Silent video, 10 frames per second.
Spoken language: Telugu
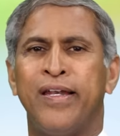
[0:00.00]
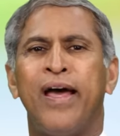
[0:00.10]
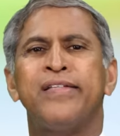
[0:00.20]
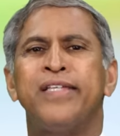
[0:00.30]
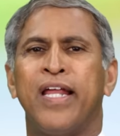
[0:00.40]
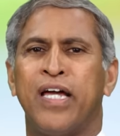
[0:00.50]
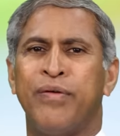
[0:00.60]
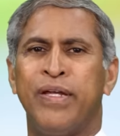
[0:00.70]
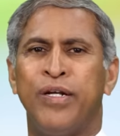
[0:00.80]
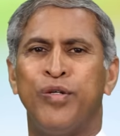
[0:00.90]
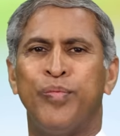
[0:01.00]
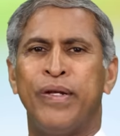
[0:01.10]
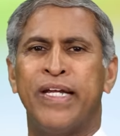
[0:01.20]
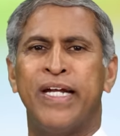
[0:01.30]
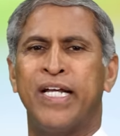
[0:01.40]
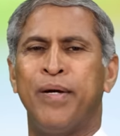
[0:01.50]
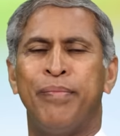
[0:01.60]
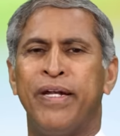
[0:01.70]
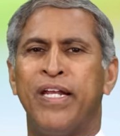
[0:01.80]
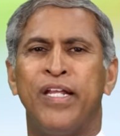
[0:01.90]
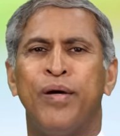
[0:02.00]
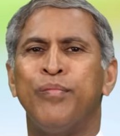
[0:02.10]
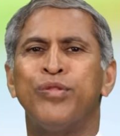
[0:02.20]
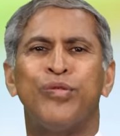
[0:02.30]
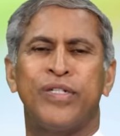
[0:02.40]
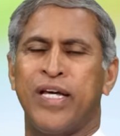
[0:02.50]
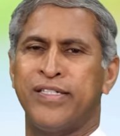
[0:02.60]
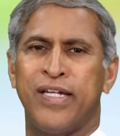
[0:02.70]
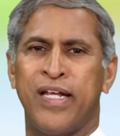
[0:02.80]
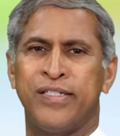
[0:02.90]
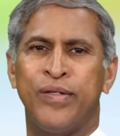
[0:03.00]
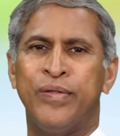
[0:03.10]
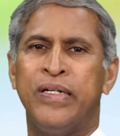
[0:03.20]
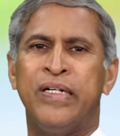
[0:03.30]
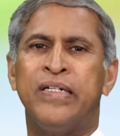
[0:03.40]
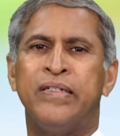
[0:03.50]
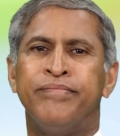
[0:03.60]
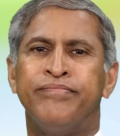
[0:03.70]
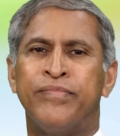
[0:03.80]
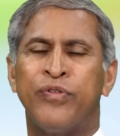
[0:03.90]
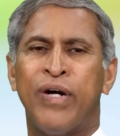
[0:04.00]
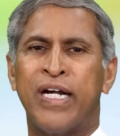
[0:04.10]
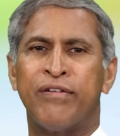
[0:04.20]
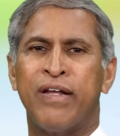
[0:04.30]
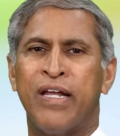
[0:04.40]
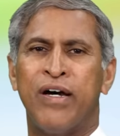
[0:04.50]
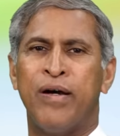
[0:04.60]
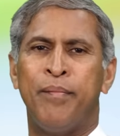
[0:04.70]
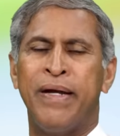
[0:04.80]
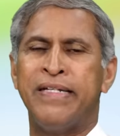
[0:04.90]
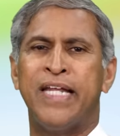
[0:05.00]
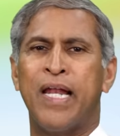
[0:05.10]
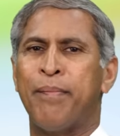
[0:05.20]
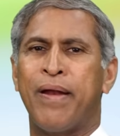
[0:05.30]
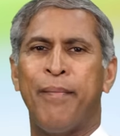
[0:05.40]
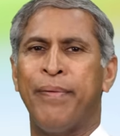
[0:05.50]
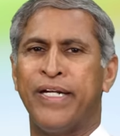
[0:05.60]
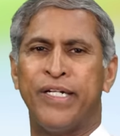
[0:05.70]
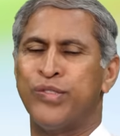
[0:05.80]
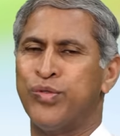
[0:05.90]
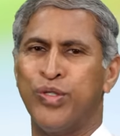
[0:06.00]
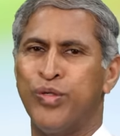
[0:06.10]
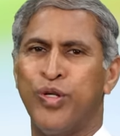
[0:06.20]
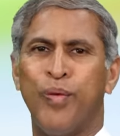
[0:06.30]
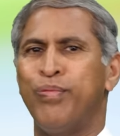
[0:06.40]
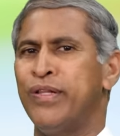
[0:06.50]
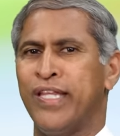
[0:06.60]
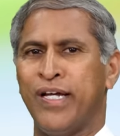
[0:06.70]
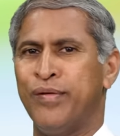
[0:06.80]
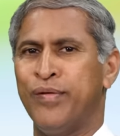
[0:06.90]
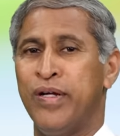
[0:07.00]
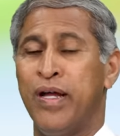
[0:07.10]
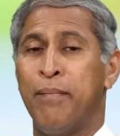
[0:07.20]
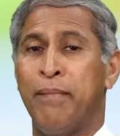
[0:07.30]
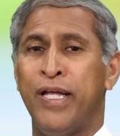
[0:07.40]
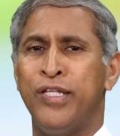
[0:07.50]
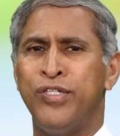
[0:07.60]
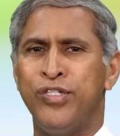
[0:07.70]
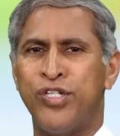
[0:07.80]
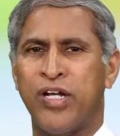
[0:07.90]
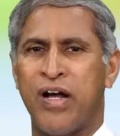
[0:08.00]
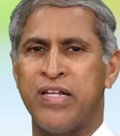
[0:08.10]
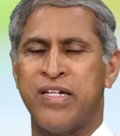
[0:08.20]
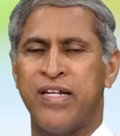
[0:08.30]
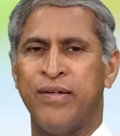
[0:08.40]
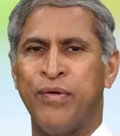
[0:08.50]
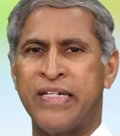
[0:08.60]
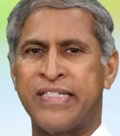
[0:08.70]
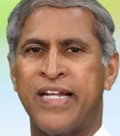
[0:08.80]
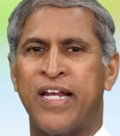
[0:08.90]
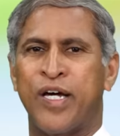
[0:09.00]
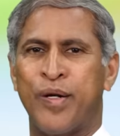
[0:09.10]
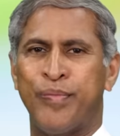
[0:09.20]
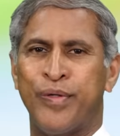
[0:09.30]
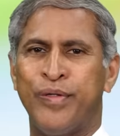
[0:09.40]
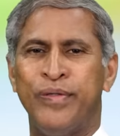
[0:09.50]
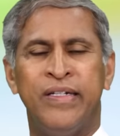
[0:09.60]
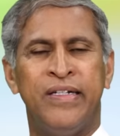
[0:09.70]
నాసిరకం ఈ డూప్లికేట్ కంపెనీలు అమ్ముతుంటారు చాలా అసలు వాటి వల్ల మెడిసినల్ ప్రాపర్టీస్ ఉండవు నొప్పులు తగ్గవు మంచి కాస్ట్లీ ఒరిజినల్ కర్పూరం